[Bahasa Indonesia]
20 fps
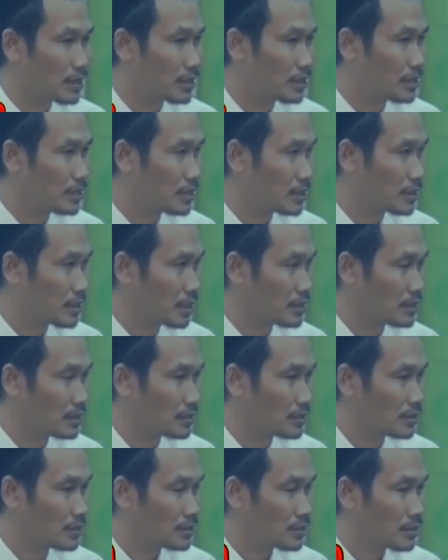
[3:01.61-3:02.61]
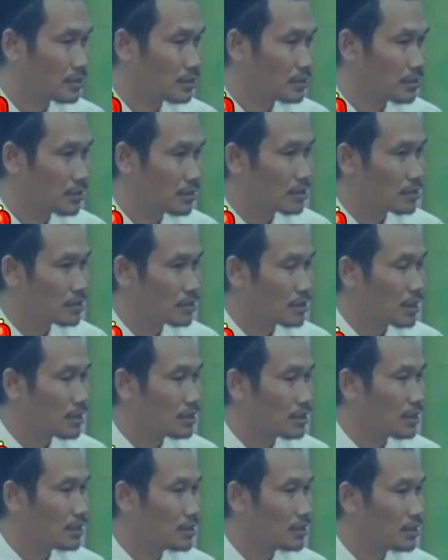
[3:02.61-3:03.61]
pernah ngendikan
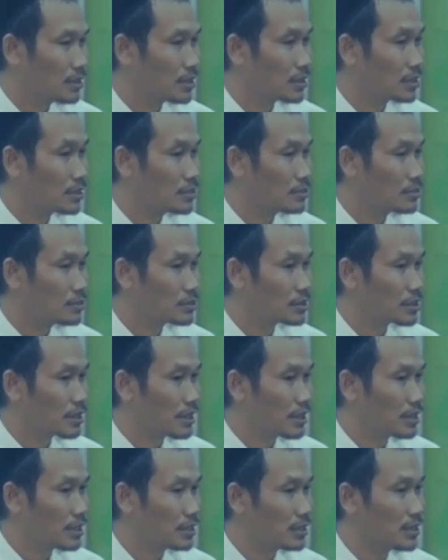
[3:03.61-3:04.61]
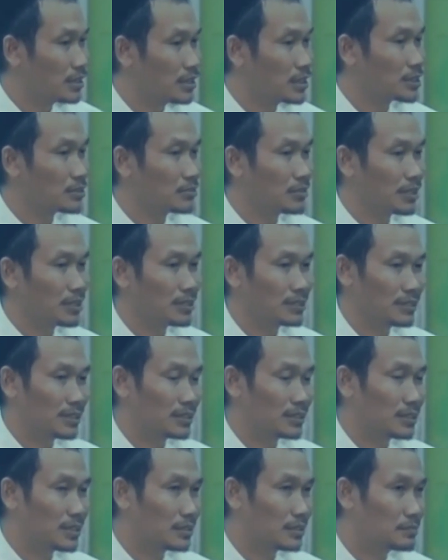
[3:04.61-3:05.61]
saya ini rindu sekali li ikhwani
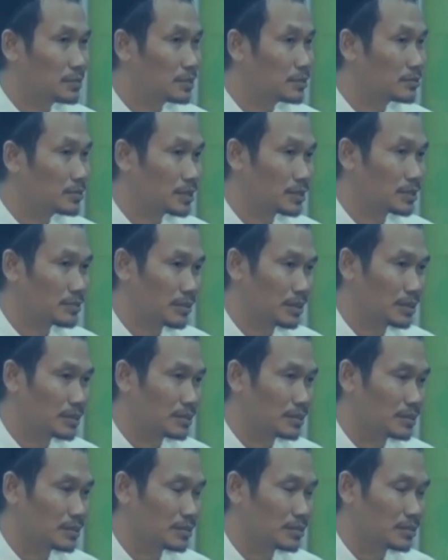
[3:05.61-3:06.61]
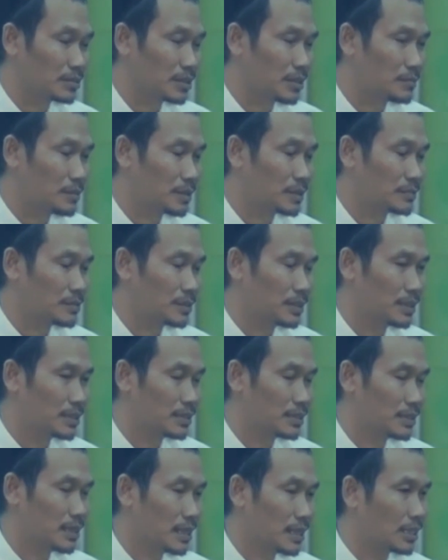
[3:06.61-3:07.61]
kata Nabi itu ikhwani terus sahabat
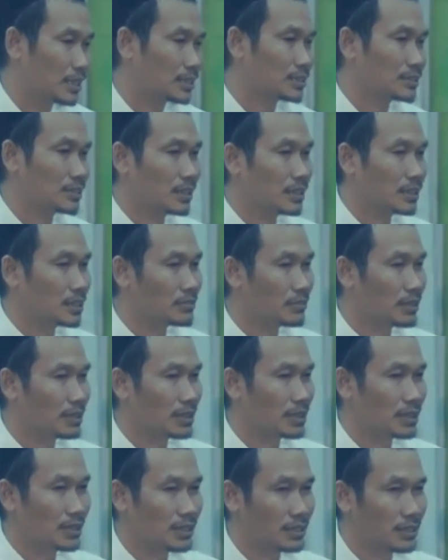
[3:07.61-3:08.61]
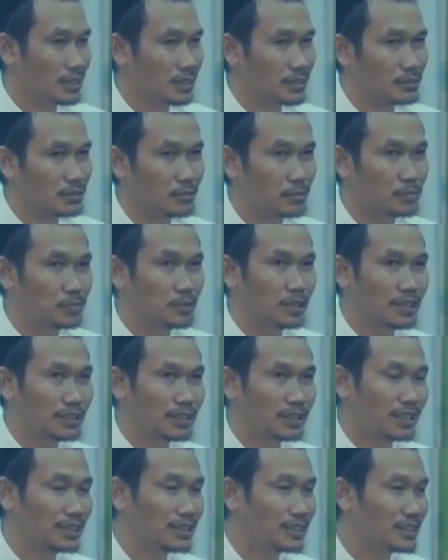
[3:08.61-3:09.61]
bilang alasna ikhwana kaya Rasulullah
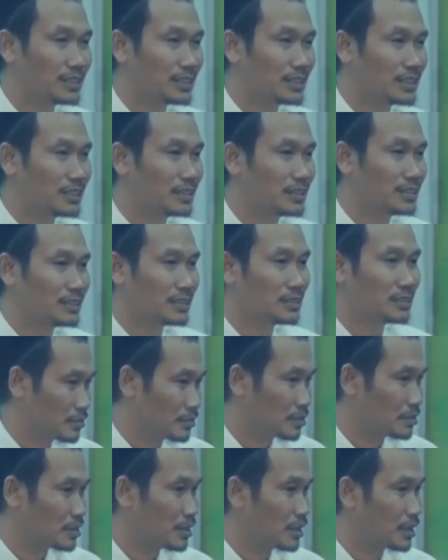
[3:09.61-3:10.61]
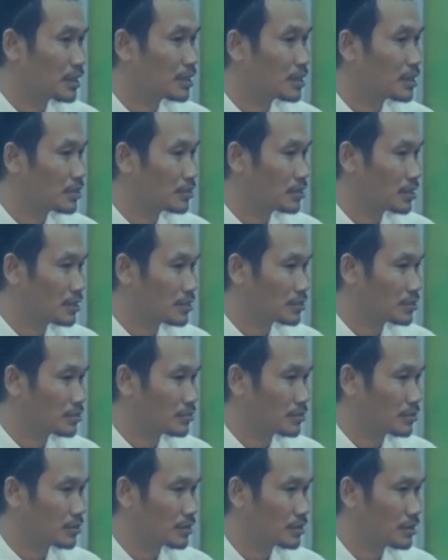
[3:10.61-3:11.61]
bukankah kita ini saudara engkau ya
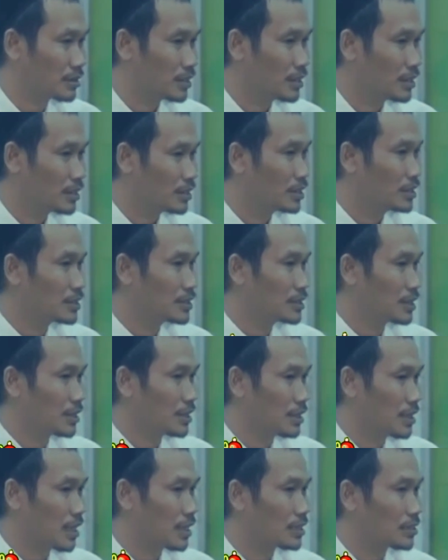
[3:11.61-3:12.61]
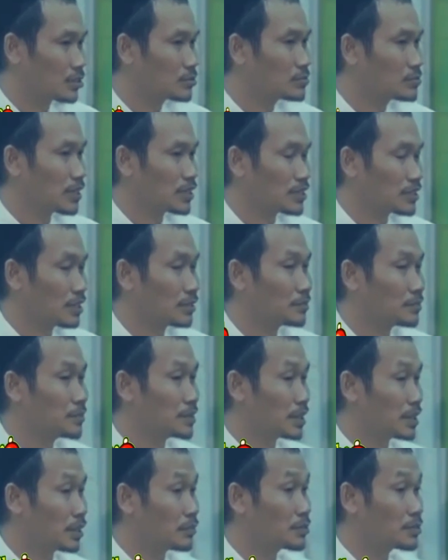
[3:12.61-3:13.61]
Rasulullah tidak antum
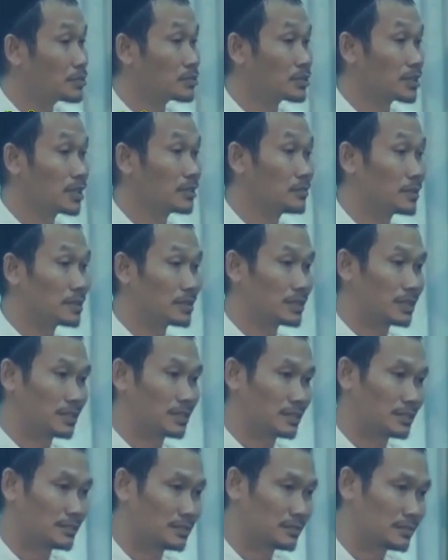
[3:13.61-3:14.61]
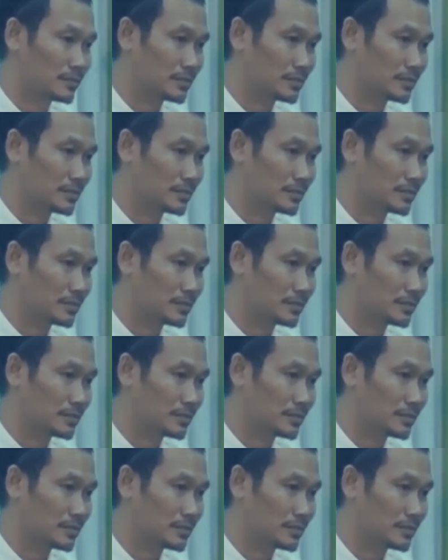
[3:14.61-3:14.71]
asabi. kamu itu sahabat saya